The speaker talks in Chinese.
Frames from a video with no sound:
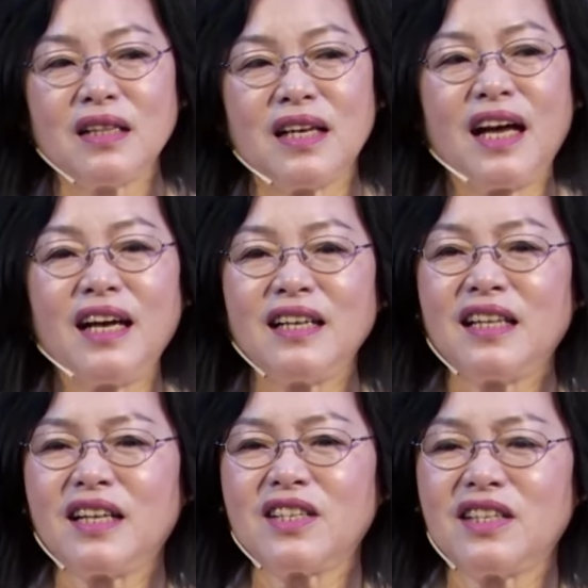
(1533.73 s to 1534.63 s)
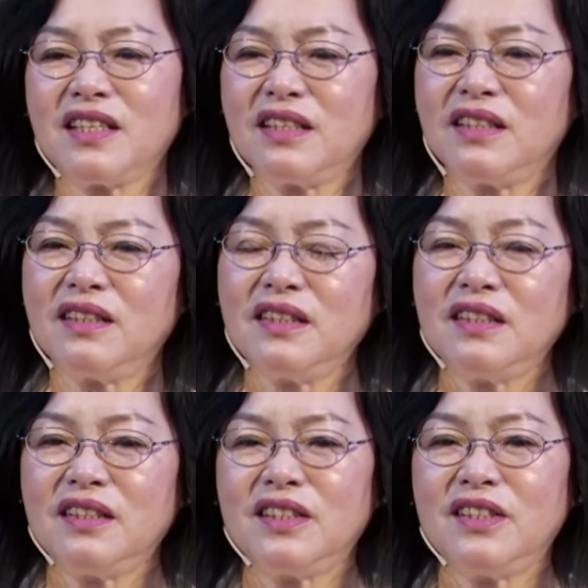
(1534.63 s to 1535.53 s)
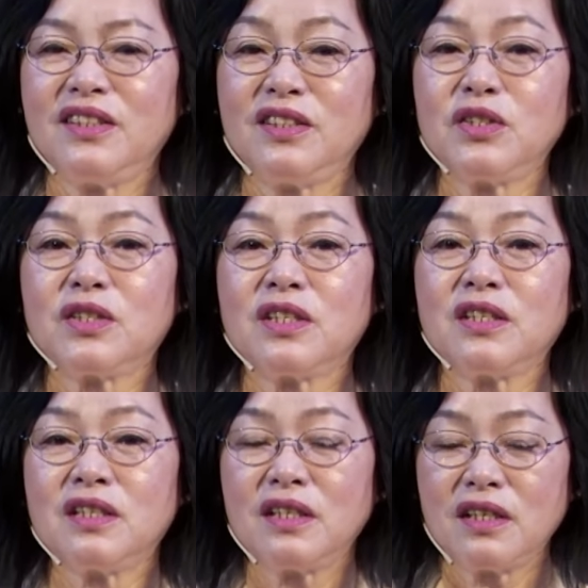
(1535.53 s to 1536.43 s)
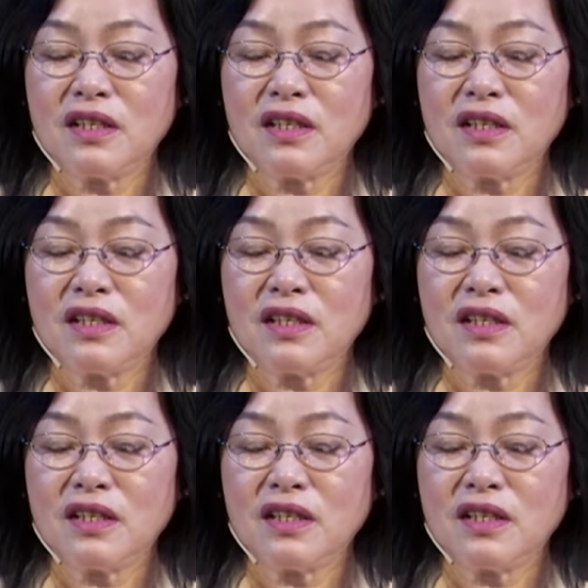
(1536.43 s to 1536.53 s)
他他是一个呃，就是。